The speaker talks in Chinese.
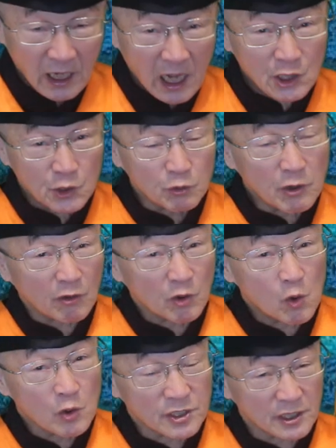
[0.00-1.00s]
啊，求饶
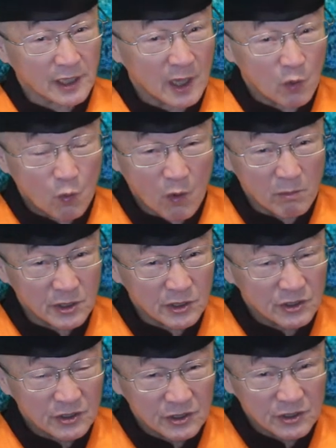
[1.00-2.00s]
的过程呢，我
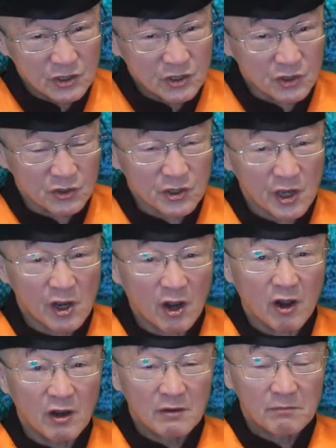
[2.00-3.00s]
们直接哈